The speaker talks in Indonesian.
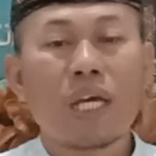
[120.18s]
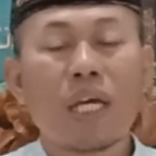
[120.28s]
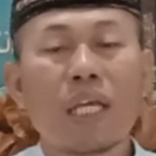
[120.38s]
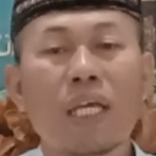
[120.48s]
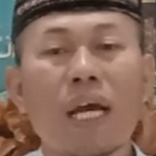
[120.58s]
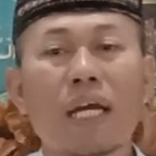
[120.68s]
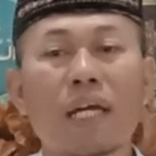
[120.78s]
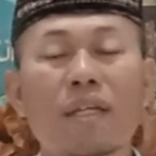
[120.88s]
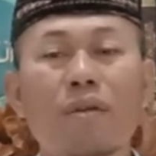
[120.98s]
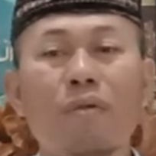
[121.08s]
yang
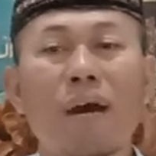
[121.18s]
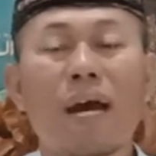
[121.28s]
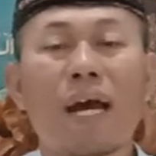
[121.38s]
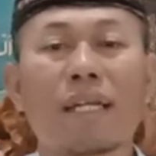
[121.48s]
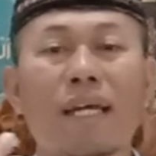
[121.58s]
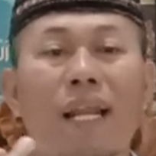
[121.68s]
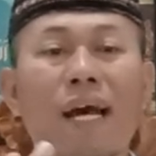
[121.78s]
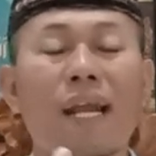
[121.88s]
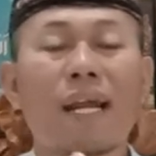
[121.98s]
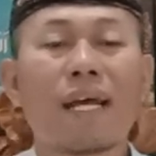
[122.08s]
kedua
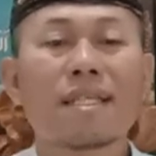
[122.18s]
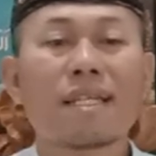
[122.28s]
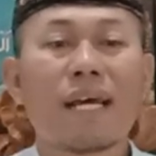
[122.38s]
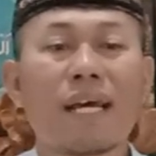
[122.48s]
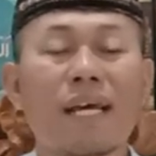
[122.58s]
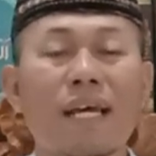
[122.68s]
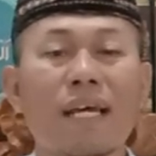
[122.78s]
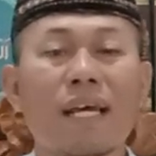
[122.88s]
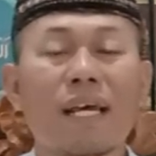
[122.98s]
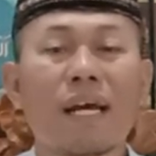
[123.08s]
adalah rasa
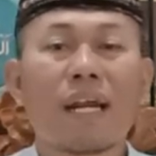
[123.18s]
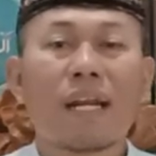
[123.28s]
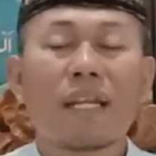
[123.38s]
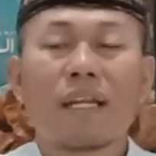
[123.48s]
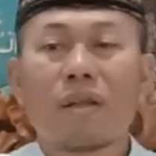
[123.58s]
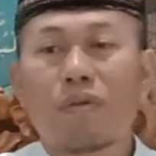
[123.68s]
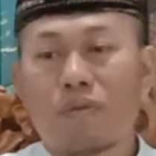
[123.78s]
rindu.